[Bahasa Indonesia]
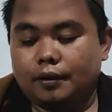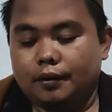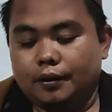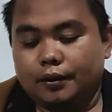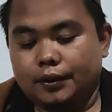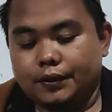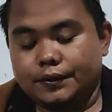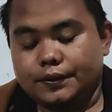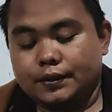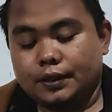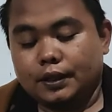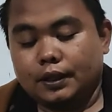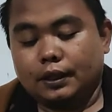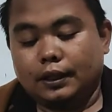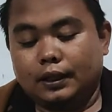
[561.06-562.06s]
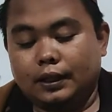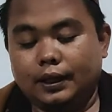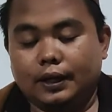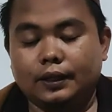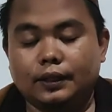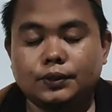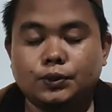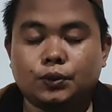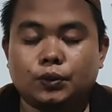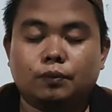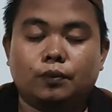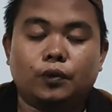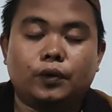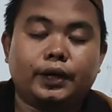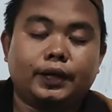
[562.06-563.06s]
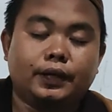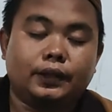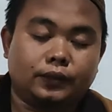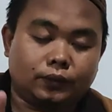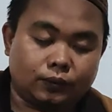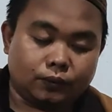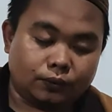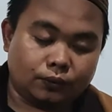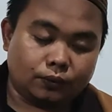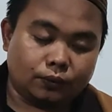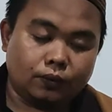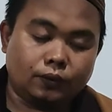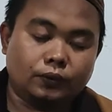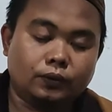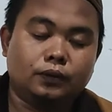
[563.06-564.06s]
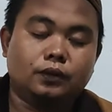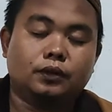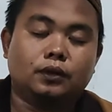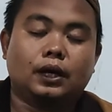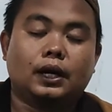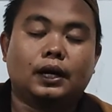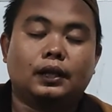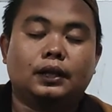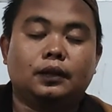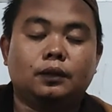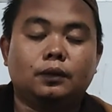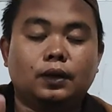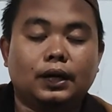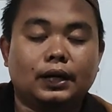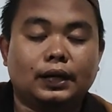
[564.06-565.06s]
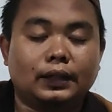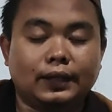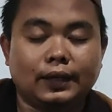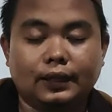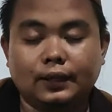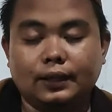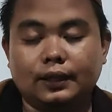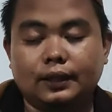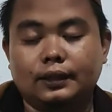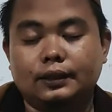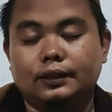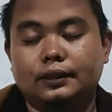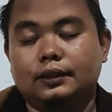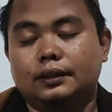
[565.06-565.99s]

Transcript: Awas. Tadi kan subuh itu ada dua kali adan.